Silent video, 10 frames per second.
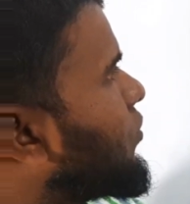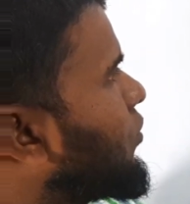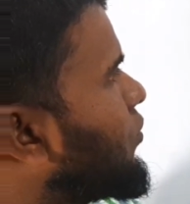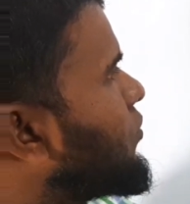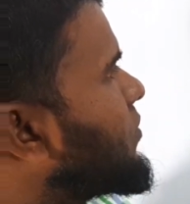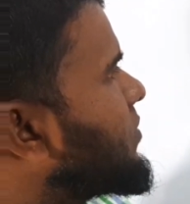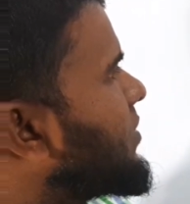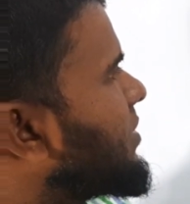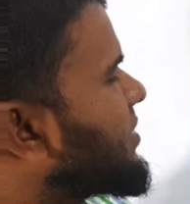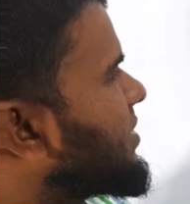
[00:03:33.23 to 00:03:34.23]
হোল্ড
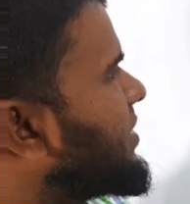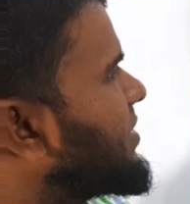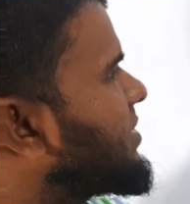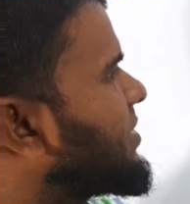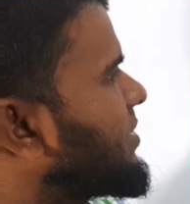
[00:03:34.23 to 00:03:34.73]
সিজ